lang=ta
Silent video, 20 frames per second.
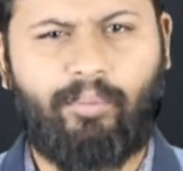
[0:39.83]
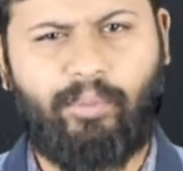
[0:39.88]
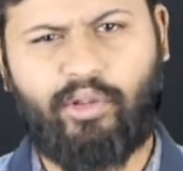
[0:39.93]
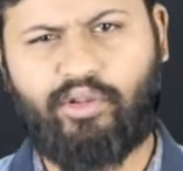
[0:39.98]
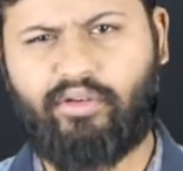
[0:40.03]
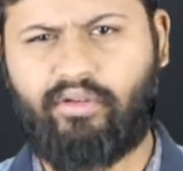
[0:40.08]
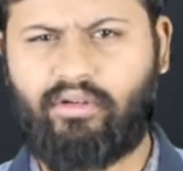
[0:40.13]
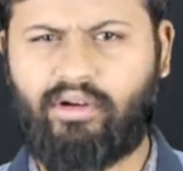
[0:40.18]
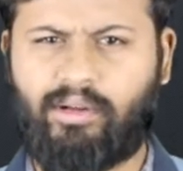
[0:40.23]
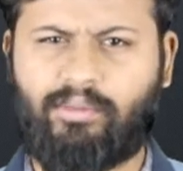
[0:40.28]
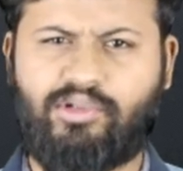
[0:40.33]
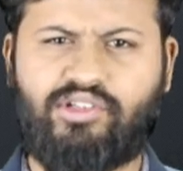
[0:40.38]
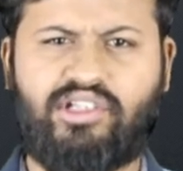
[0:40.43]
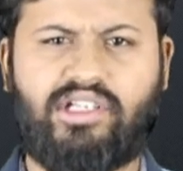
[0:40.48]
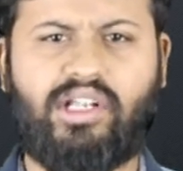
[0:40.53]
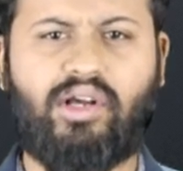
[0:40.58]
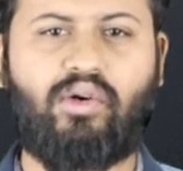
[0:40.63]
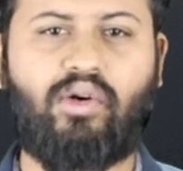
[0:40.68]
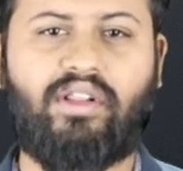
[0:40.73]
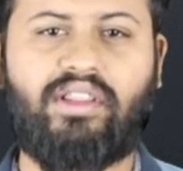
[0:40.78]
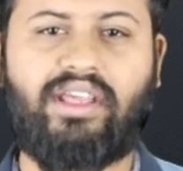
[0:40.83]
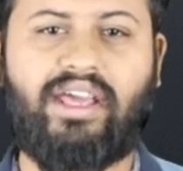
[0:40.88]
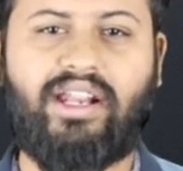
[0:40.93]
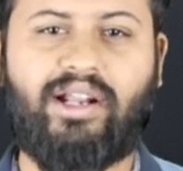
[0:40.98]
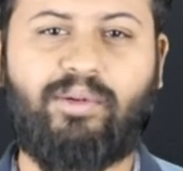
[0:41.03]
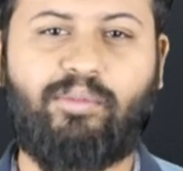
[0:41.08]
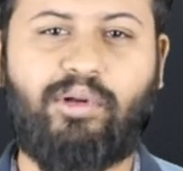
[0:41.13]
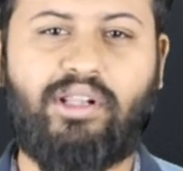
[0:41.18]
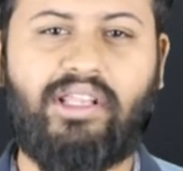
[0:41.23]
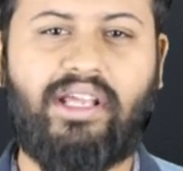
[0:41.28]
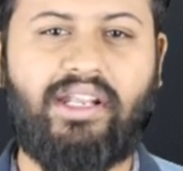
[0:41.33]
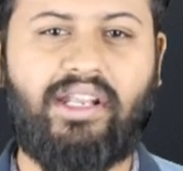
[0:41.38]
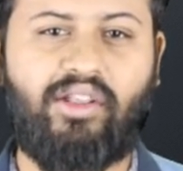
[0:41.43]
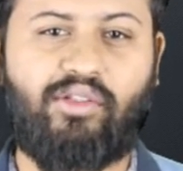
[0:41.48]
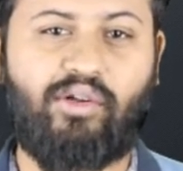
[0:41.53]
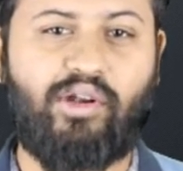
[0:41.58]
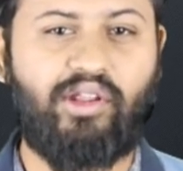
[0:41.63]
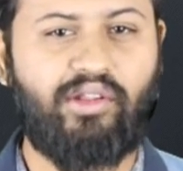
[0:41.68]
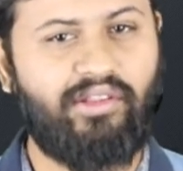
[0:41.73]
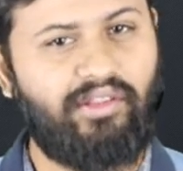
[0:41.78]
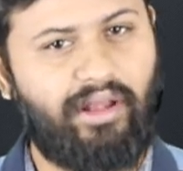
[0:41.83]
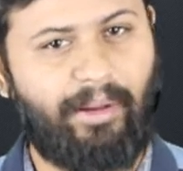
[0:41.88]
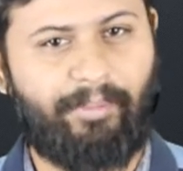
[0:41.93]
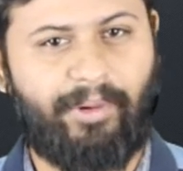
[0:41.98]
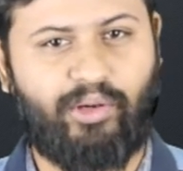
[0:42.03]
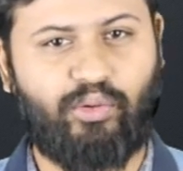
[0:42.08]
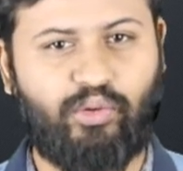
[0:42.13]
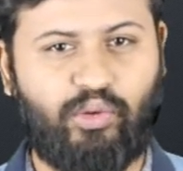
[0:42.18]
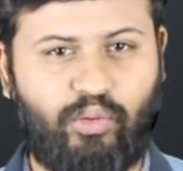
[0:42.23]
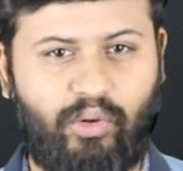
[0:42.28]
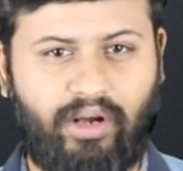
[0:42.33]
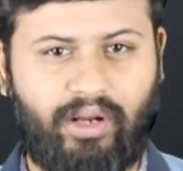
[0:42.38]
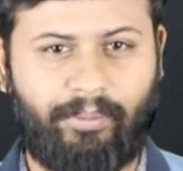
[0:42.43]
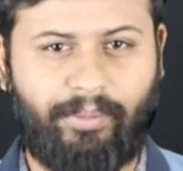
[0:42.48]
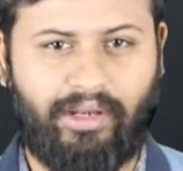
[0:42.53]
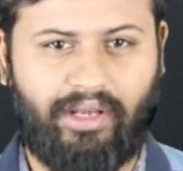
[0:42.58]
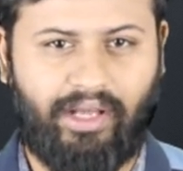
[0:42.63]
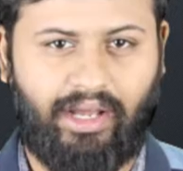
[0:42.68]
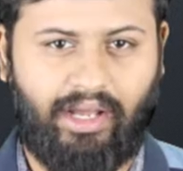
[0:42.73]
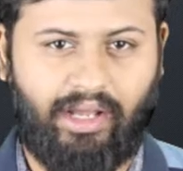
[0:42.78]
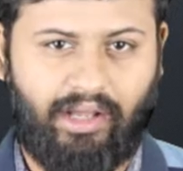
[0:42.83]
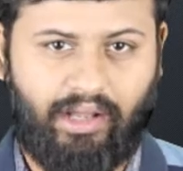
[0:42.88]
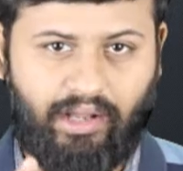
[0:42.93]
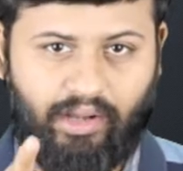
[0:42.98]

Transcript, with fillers: பொதுவாக நம்ம சின்ன குழந்தையாக இருக்கும்போது என்ன சொல்லி சாப்பாடு ஊட்டுவாங்க அப்படின்னா